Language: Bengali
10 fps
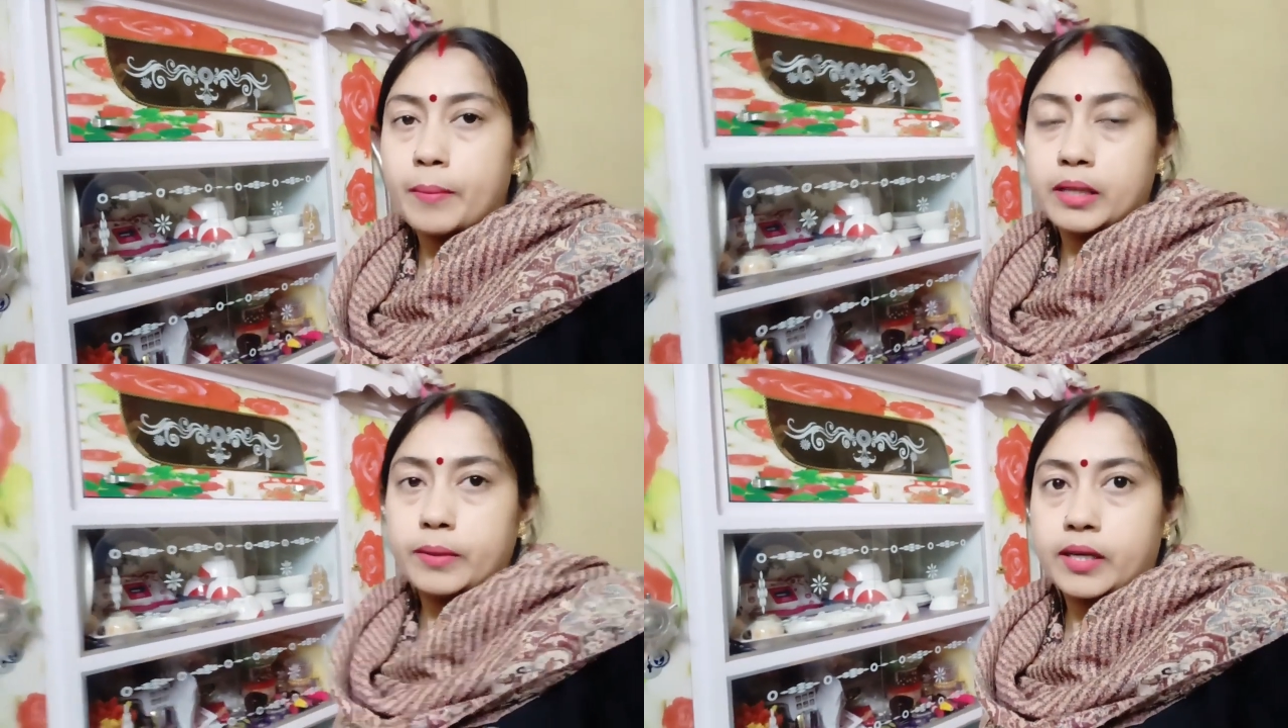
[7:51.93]

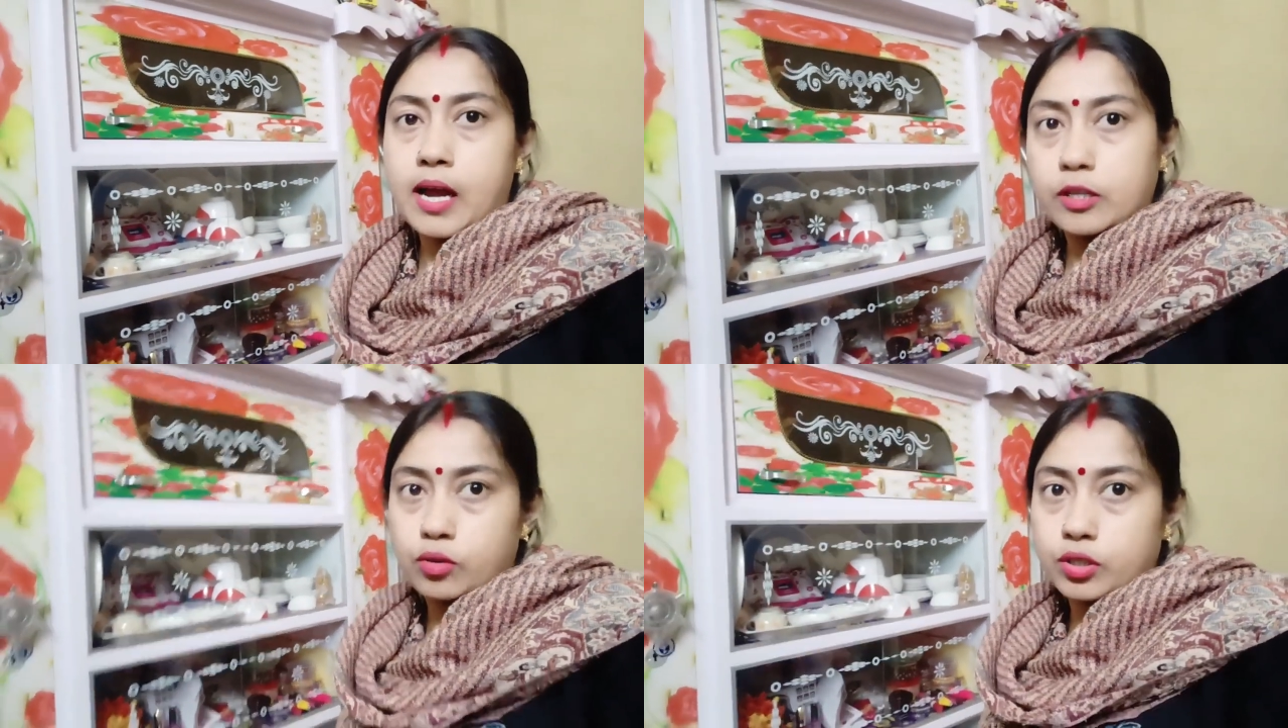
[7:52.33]
বাদ বাকি
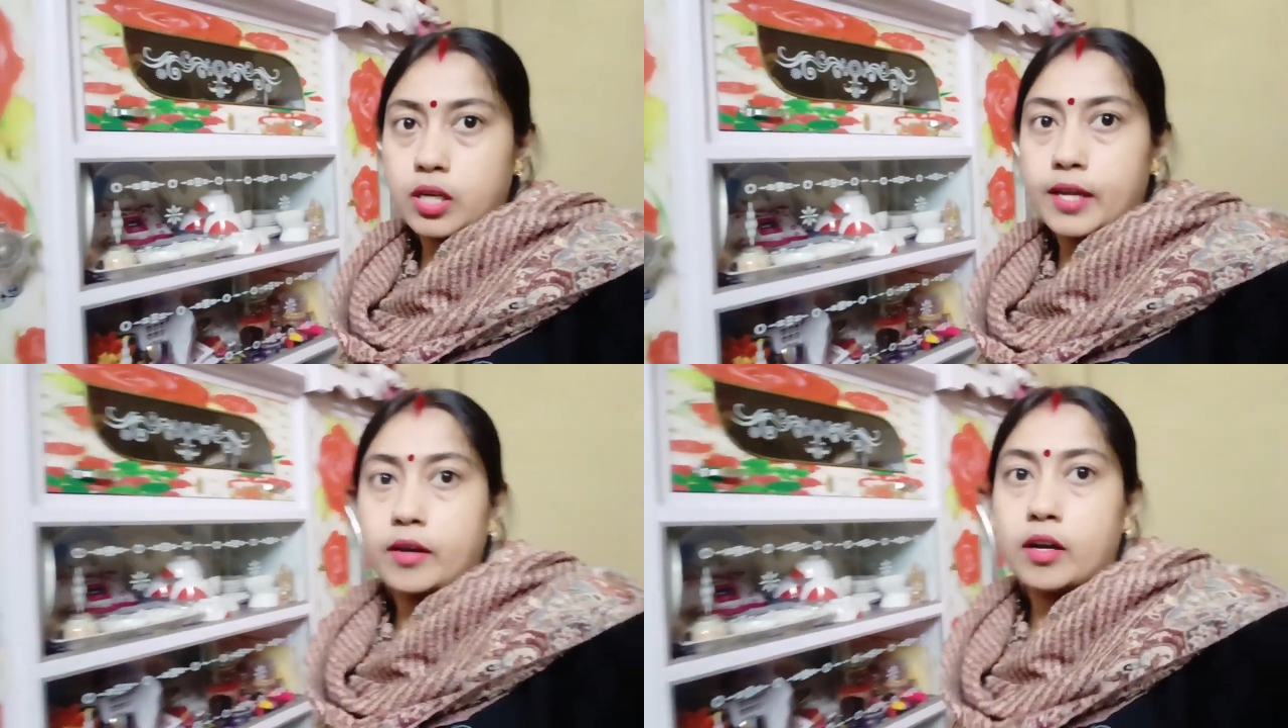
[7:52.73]
আঁচলও
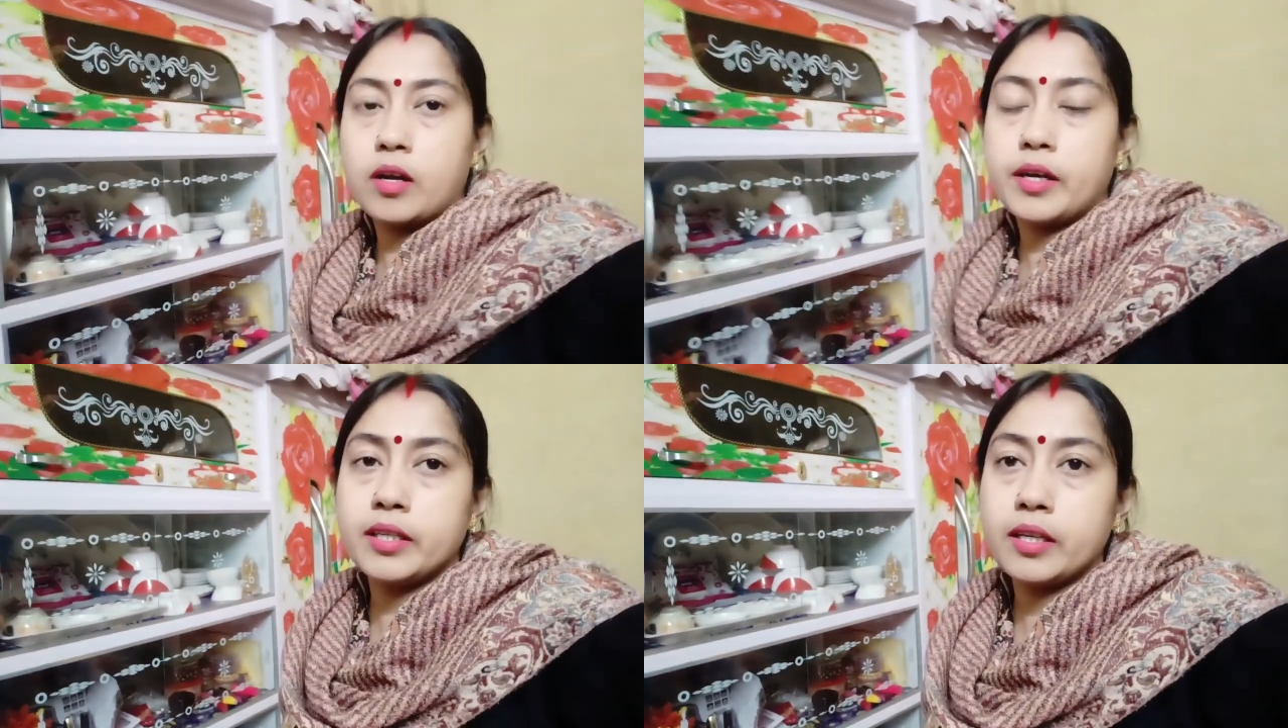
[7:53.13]
সেলাই করা
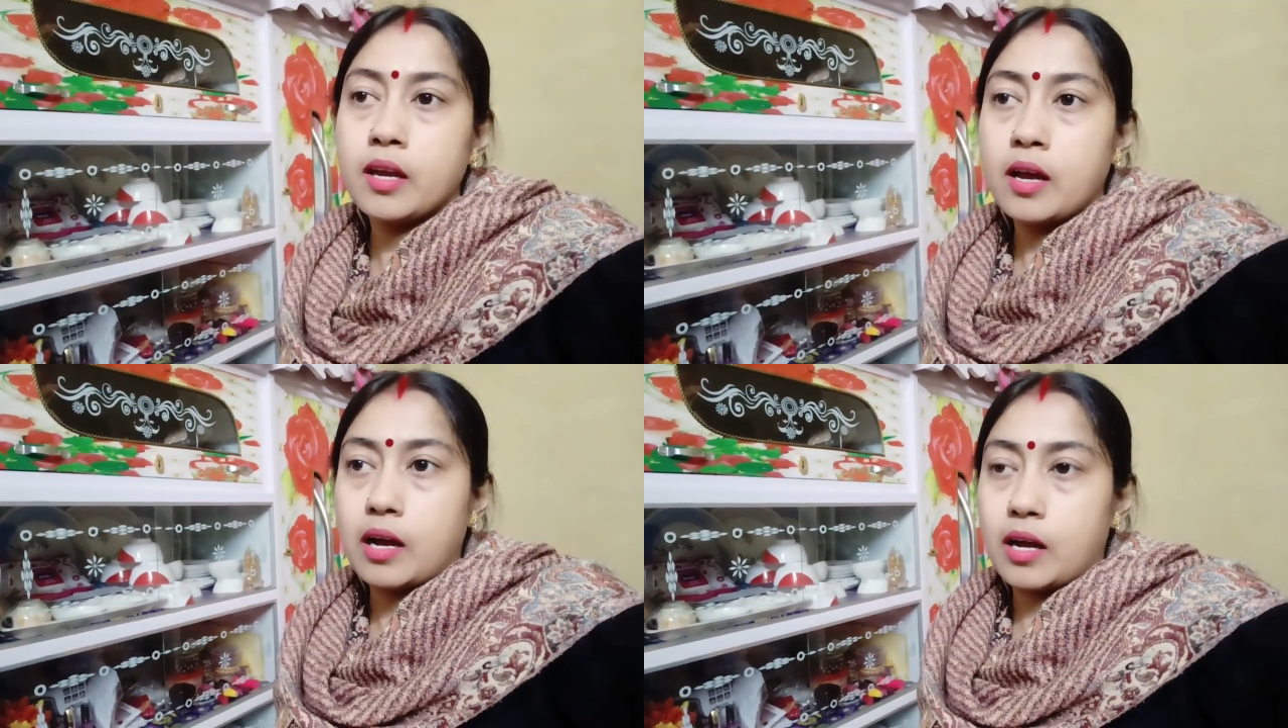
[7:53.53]
হয়নি
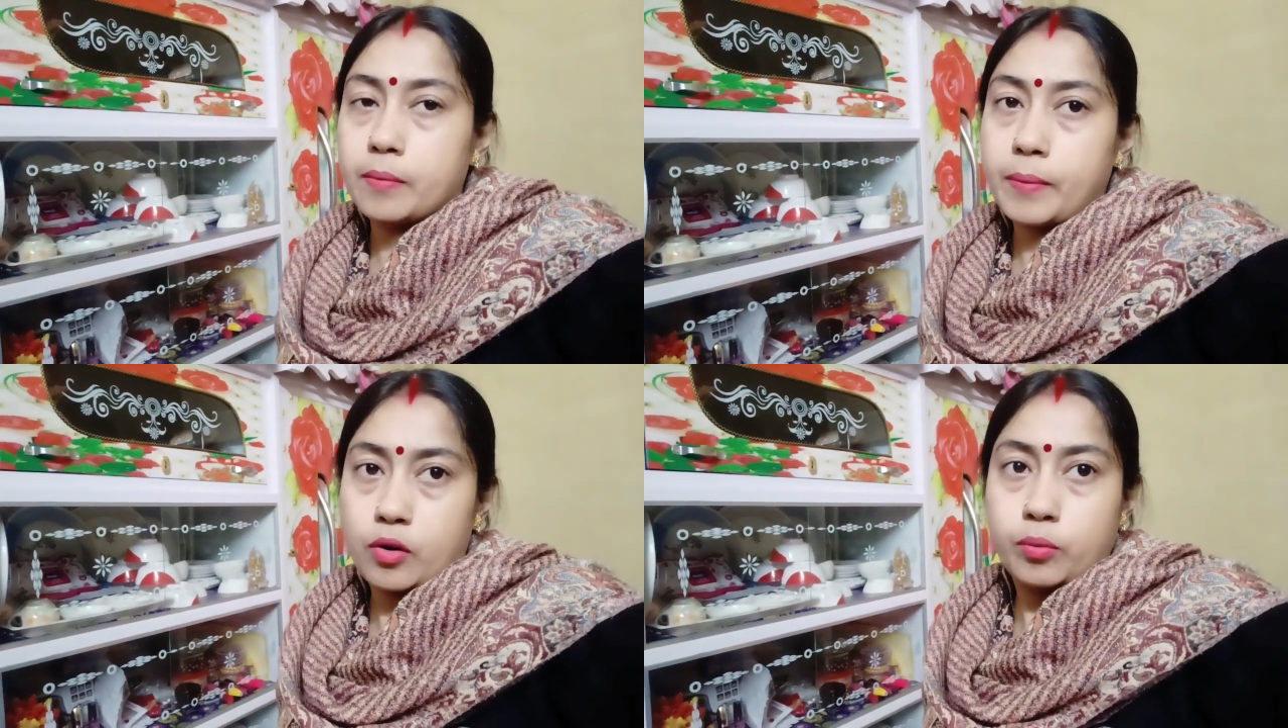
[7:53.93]
আর
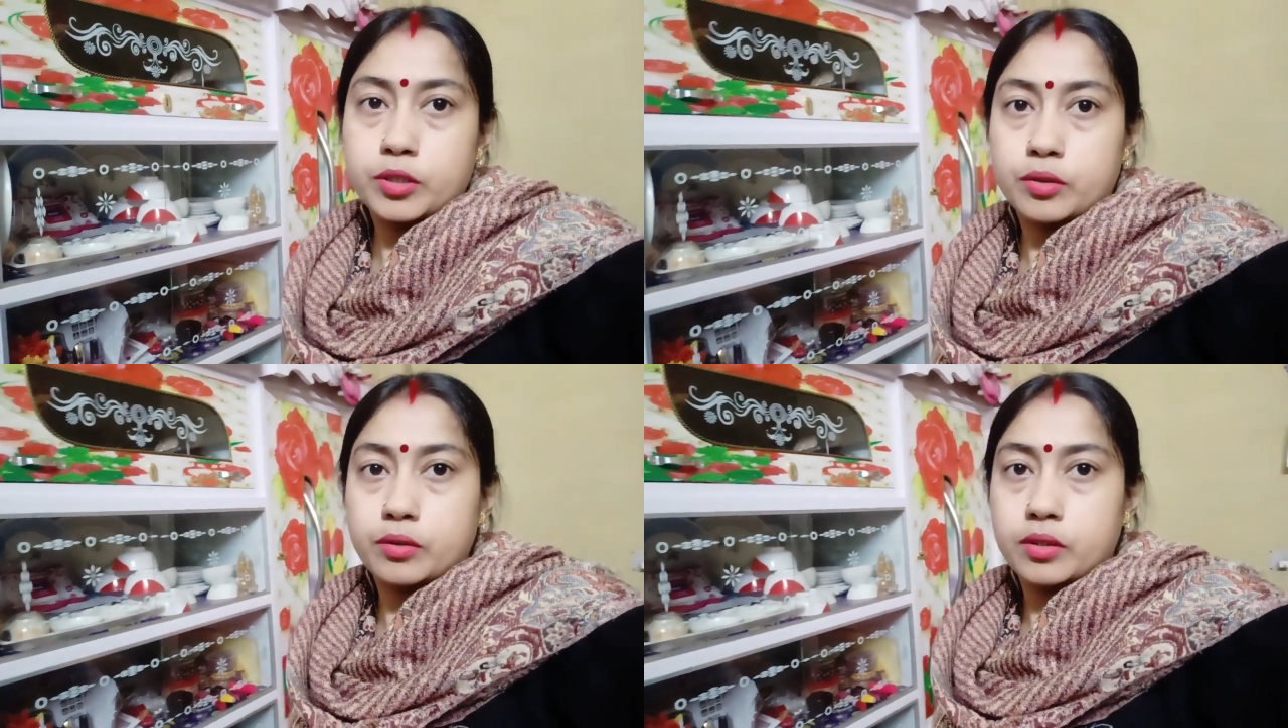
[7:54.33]
পারো
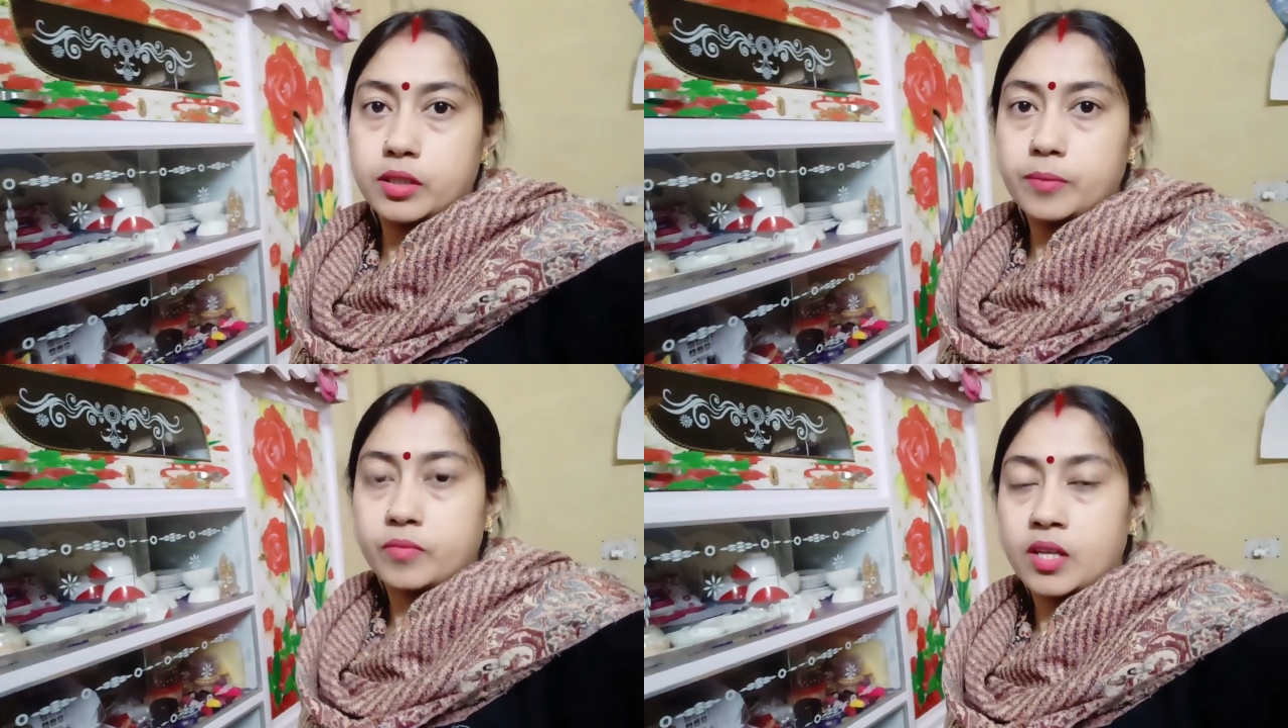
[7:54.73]
বসানো হয়নি